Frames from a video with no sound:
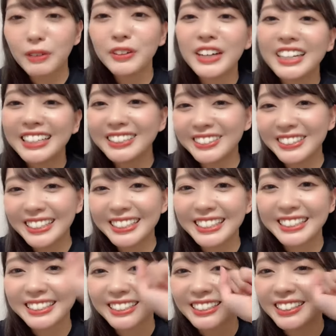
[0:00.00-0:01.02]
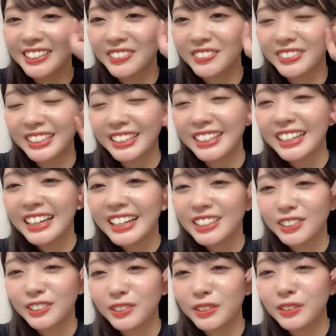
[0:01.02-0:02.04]
増えてきちゃったので
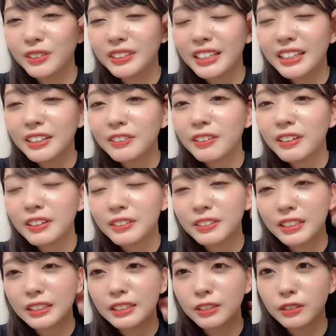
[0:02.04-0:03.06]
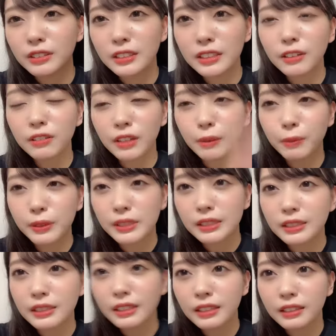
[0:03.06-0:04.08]
ちょっと言っていくわよです言っちゃうかも
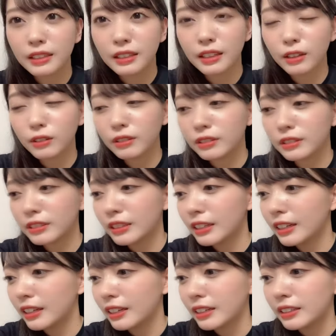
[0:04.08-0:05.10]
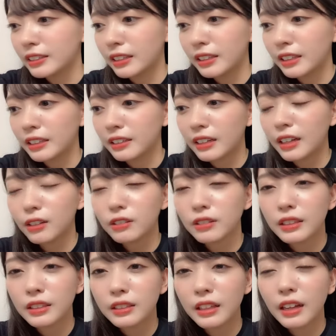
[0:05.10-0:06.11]
しんないんだけどか
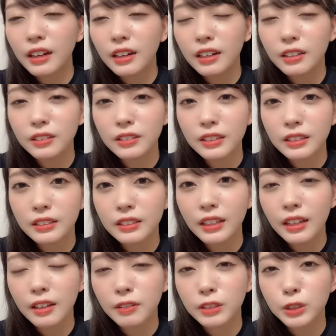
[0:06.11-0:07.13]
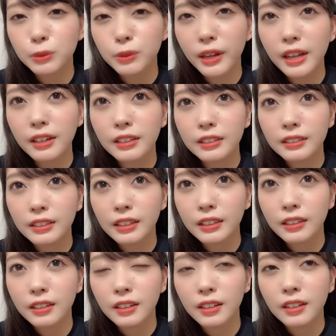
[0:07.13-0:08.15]
といったからといって自分早くな
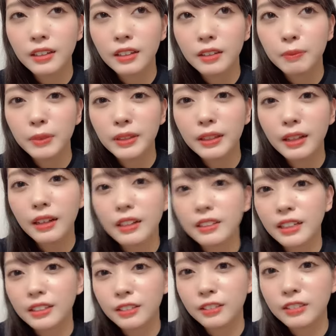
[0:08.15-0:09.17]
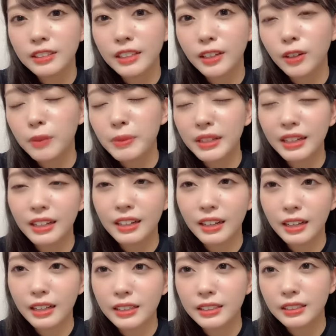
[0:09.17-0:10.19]
いからみんなが名乗ってよみたいな
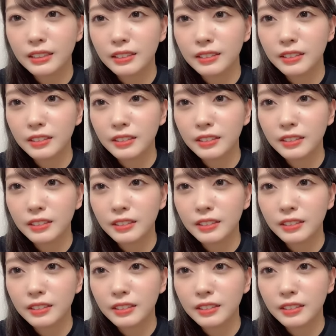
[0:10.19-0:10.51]
感じ